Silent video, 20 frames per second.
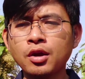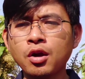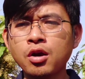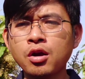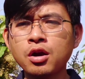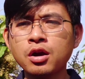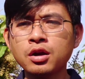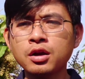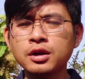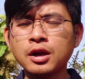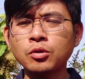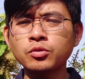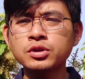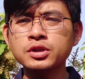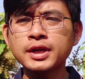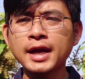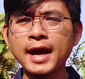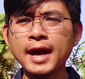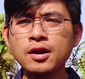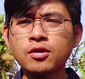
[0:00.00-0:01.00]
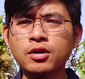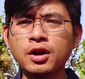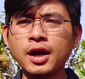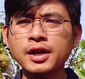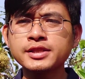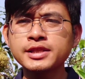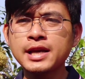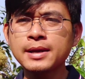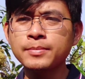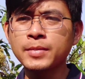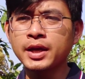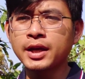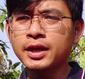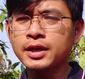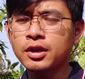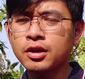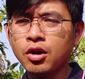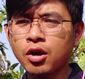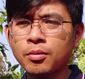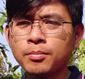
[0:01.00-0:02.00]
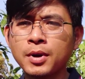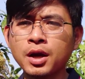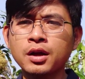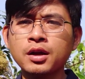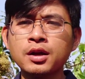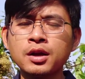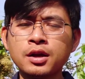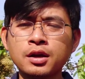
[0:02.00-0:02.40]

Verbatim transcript: nó đậu trứng cá có thể xem là cái giai đoạn mà